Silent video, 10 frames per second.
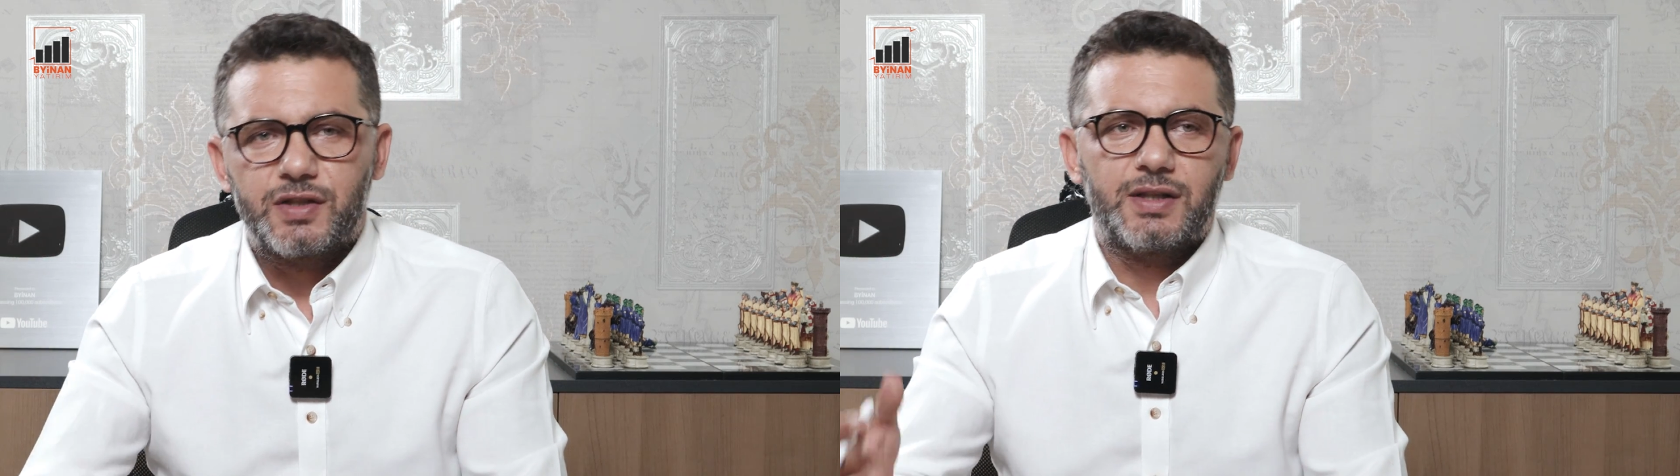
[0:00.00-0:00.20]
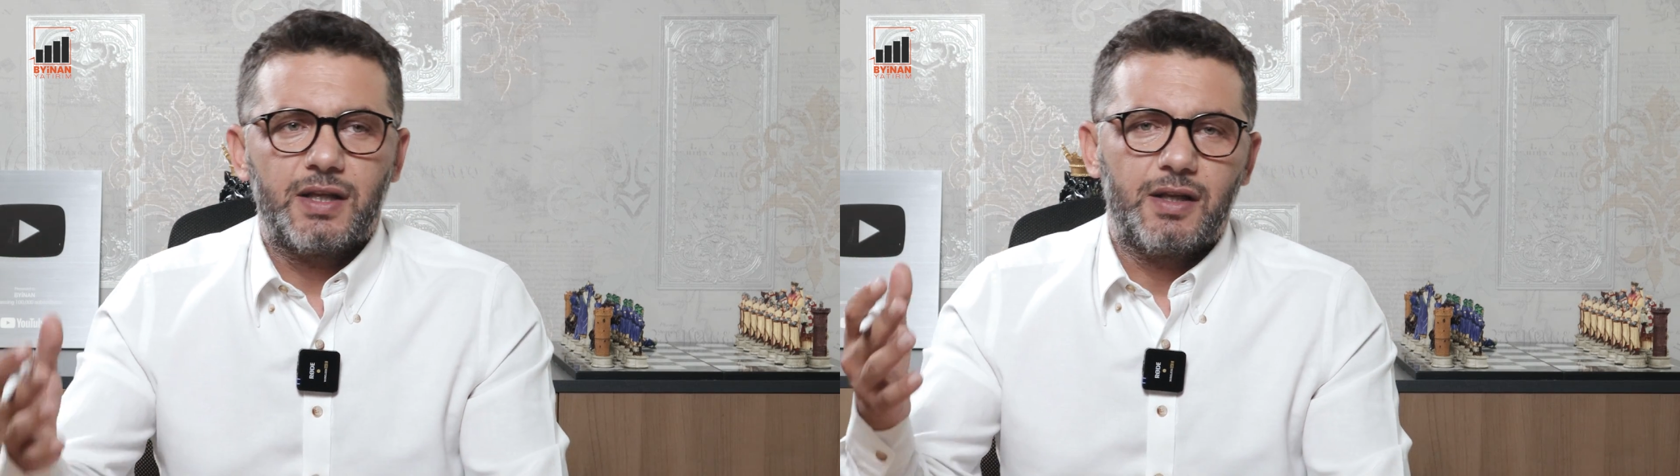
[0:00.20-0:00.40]

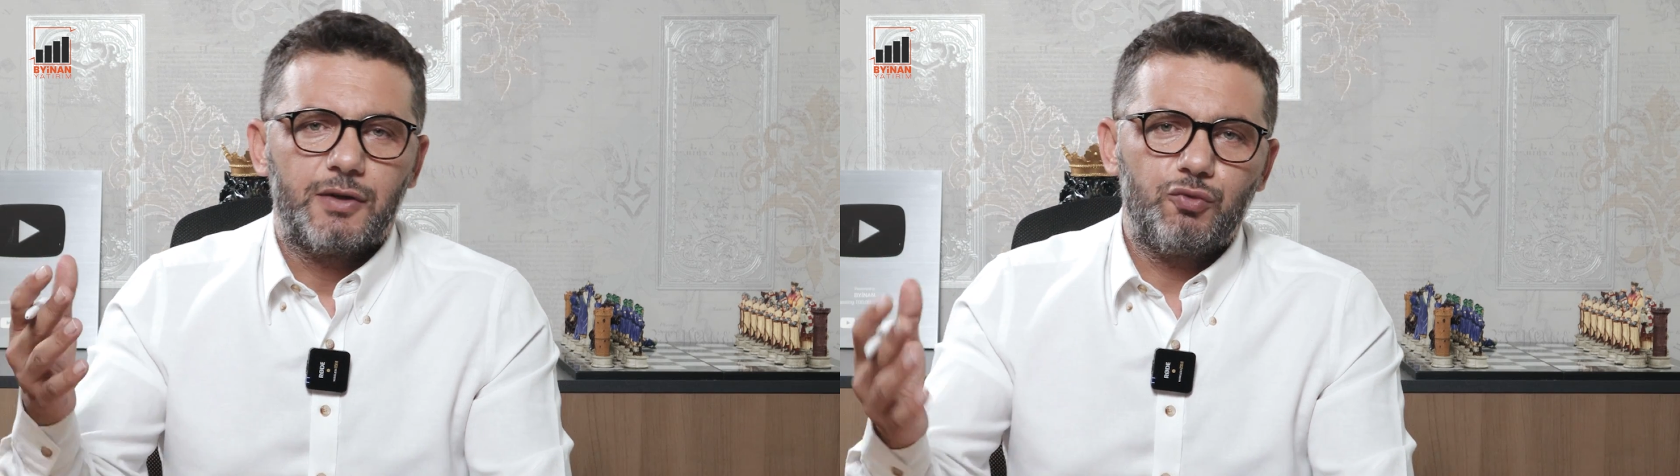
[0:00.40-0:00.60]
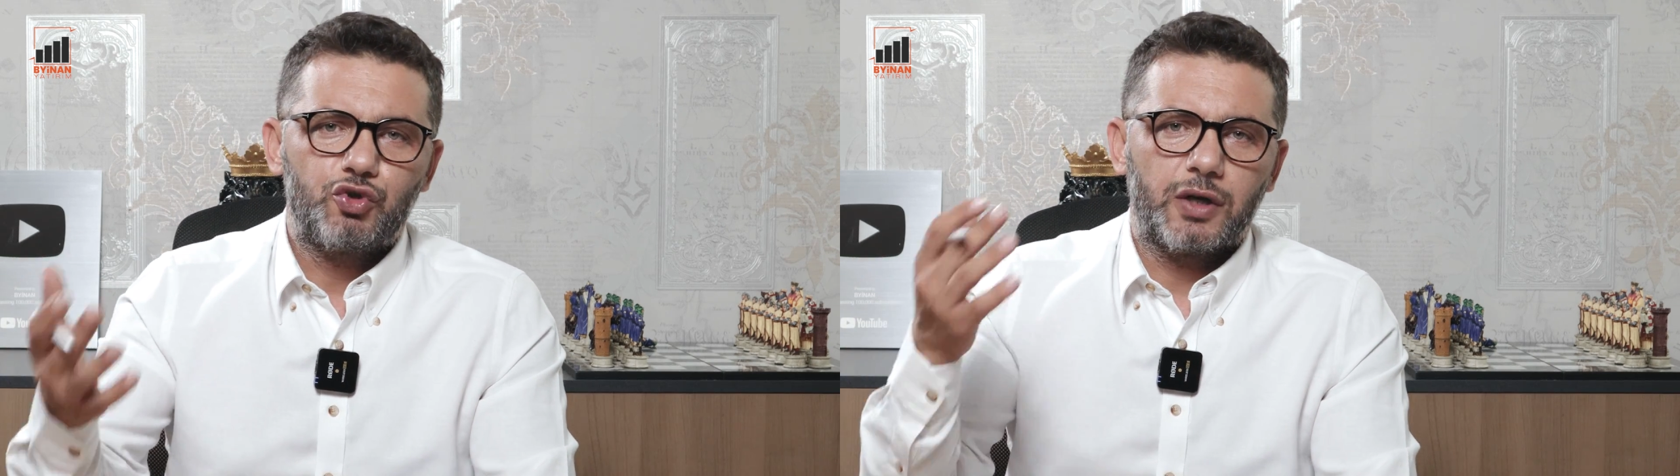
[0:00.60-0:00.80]
İşte
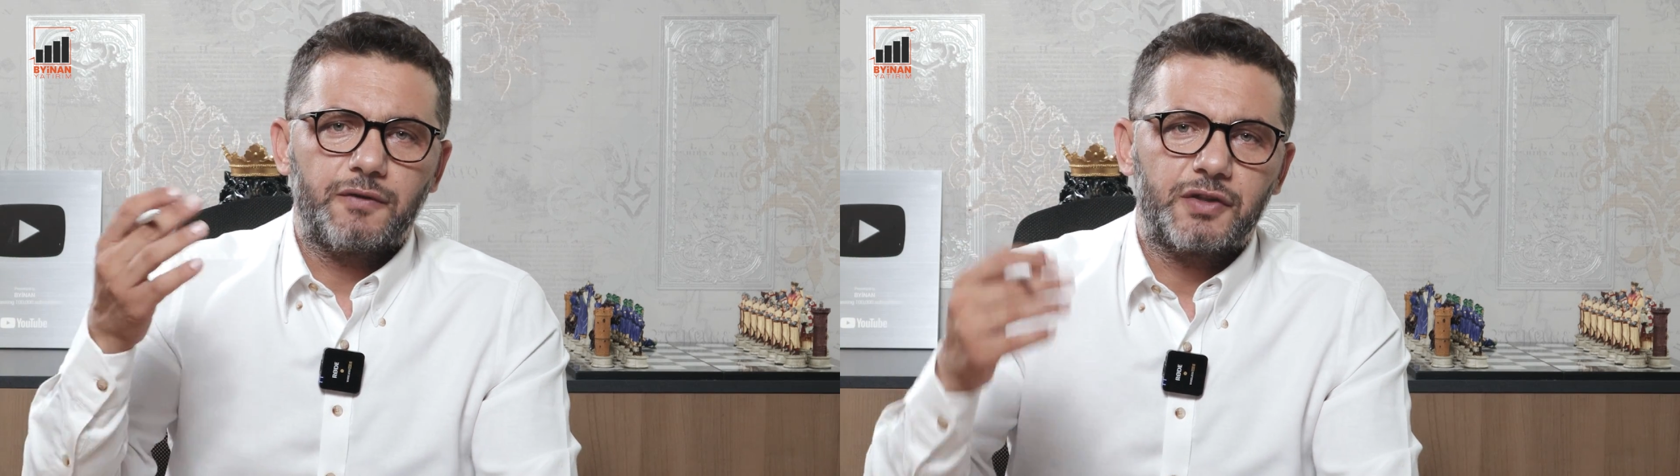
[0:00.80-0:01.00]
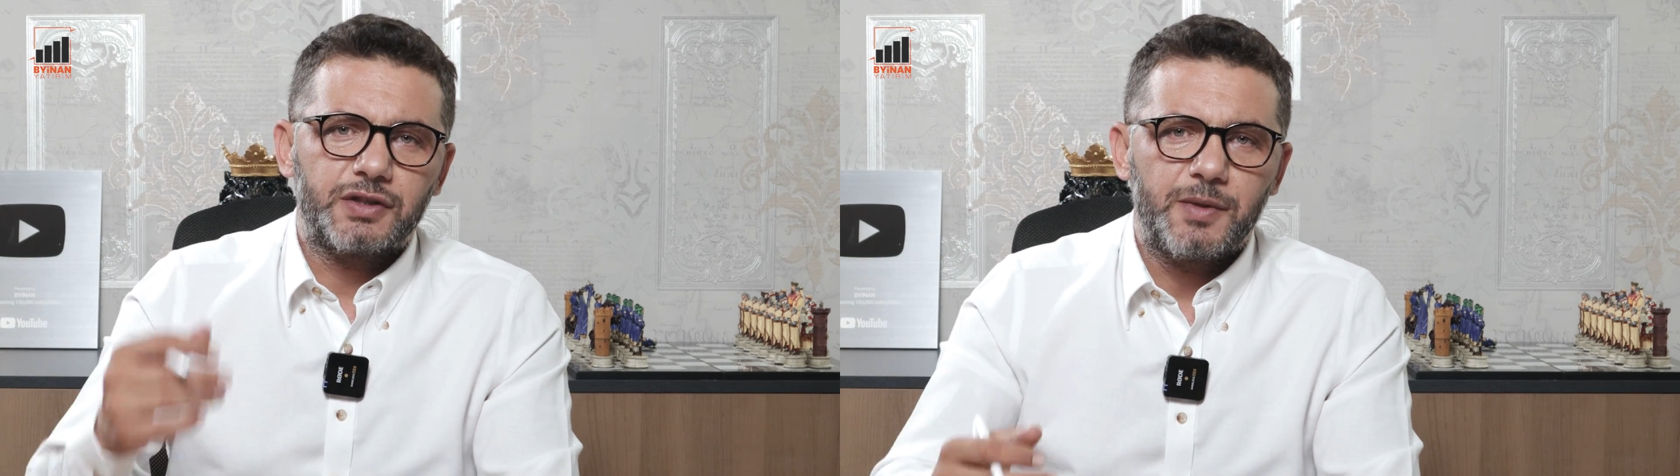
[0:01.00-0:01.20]
3
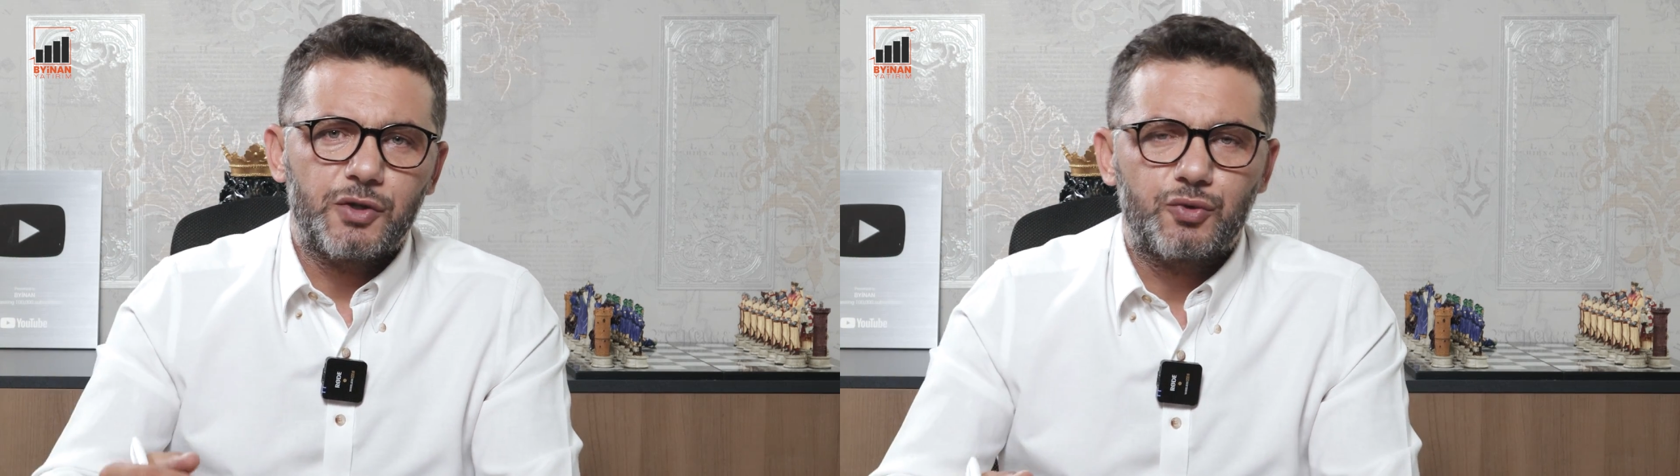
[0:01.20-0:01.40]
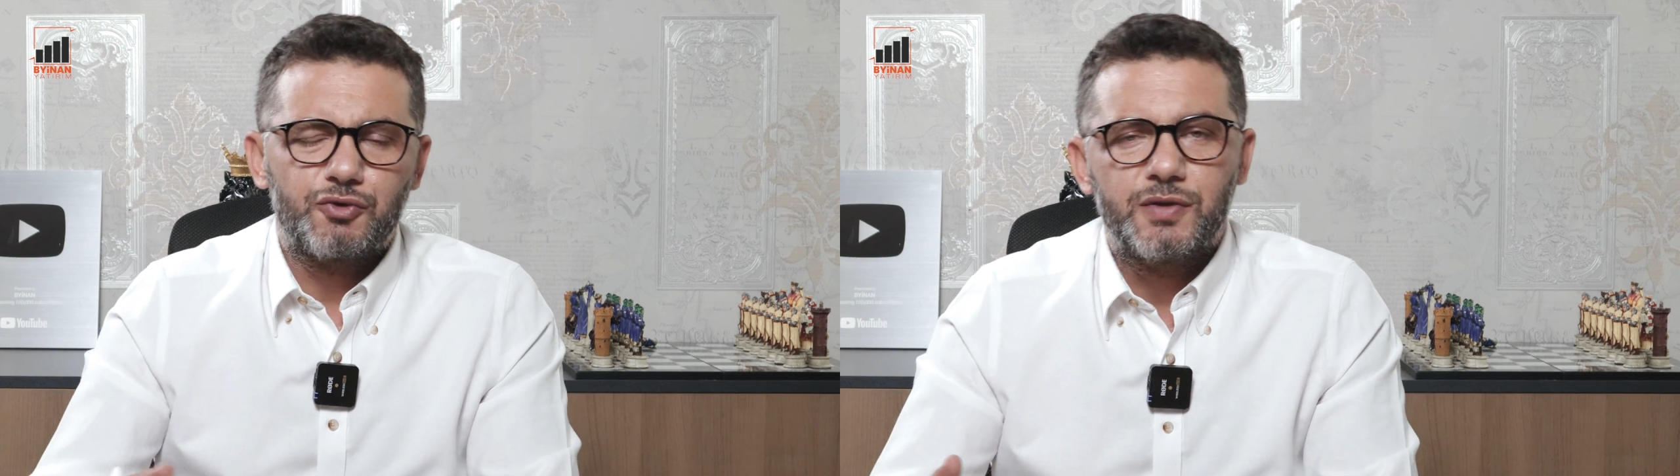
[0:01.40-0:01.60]
haftada
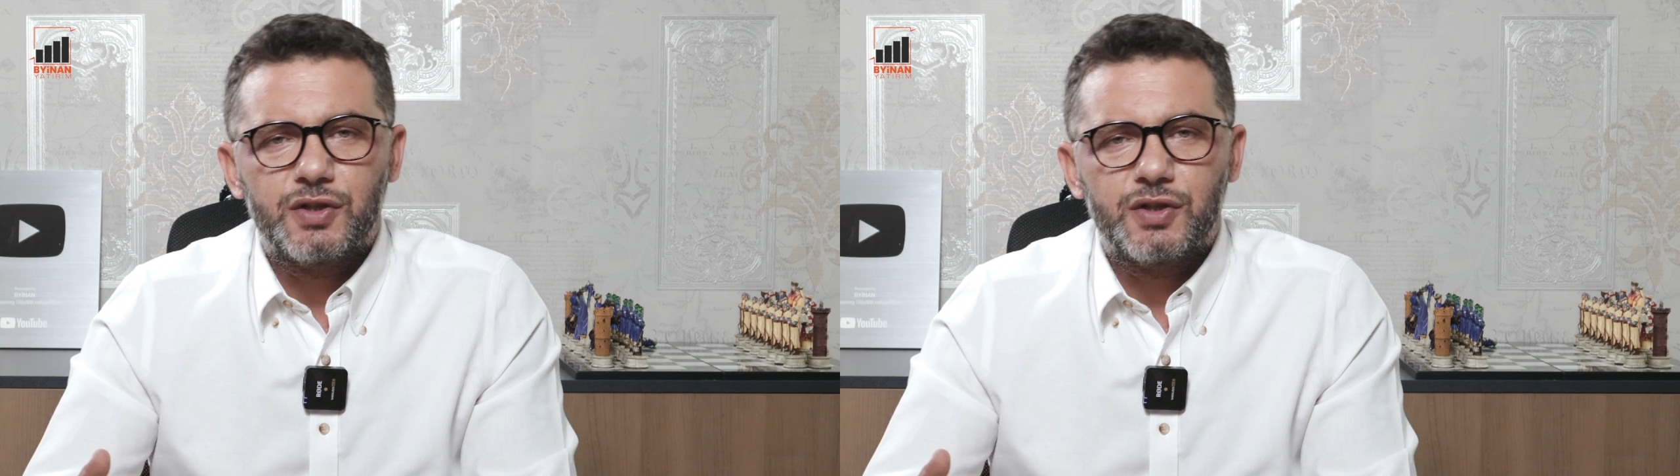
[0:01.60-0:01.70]
500